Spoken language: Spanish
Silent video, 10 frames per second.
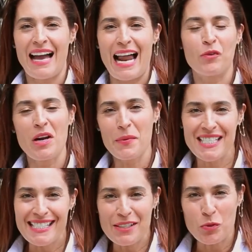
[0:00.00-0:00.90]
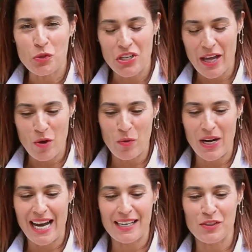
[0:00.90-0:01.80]
¿Alguna vez has escuchado
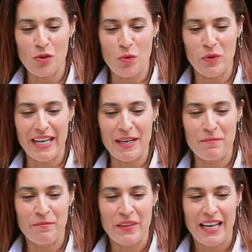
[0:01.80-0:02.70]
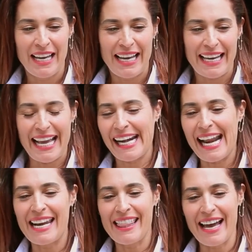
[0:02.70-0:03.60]
hablar sobre que en
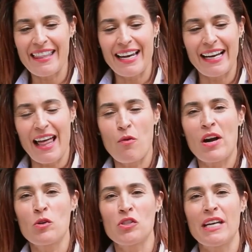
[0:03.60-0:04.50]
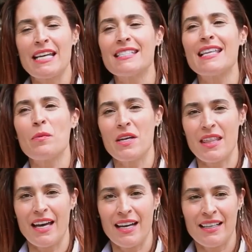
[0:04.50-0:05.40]
realidad el graduarnos en esta
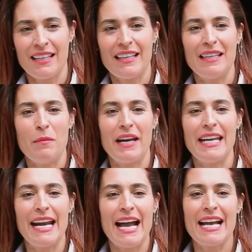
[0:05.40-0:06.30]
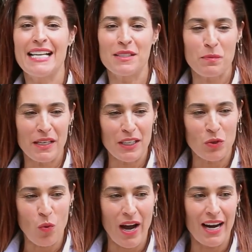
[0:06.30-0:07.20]
vida de manera
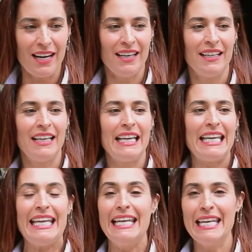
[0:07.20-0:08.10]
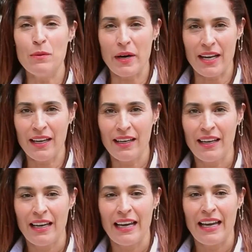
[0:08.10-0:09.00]
espiritual y libre
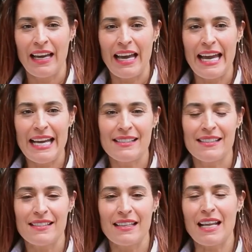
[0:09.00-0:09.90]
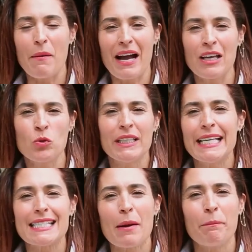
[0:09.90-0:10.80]
es trabajando el
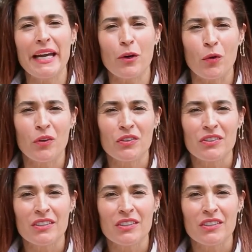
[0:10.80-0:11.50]
desapego?